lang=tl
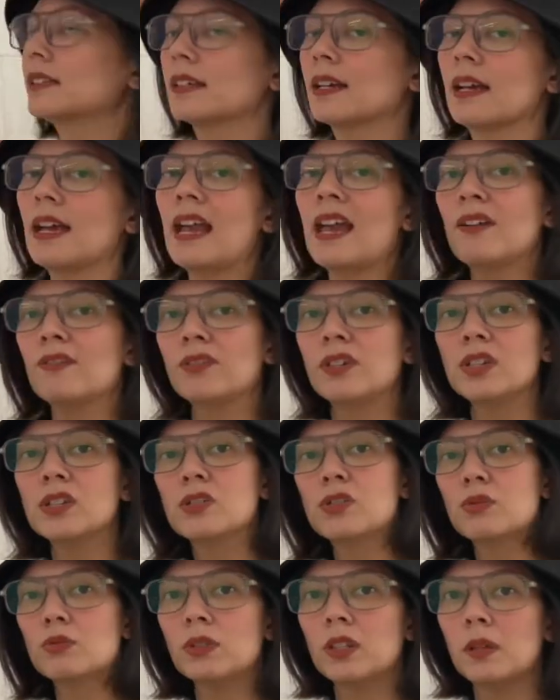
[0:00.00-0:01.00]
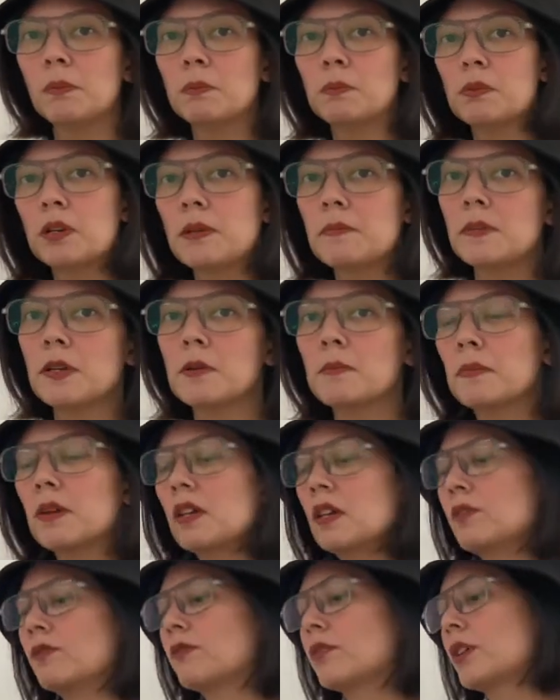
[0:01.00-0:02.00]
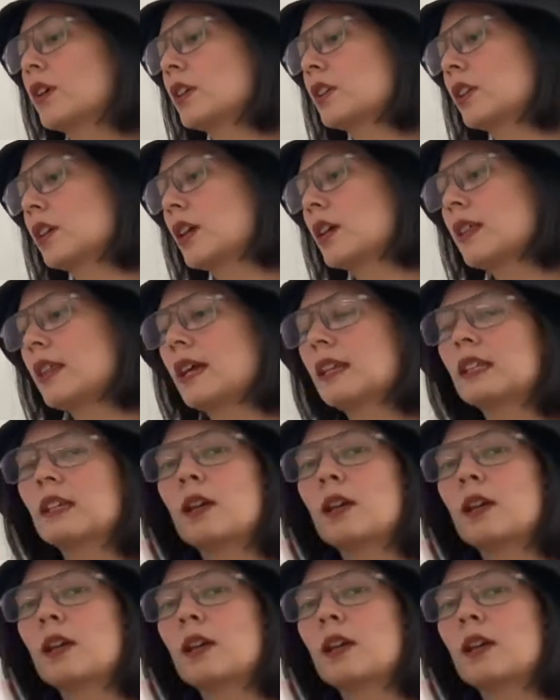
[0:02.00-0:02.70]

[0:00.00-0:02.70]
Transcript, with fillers: a heavy-duty premium inverter that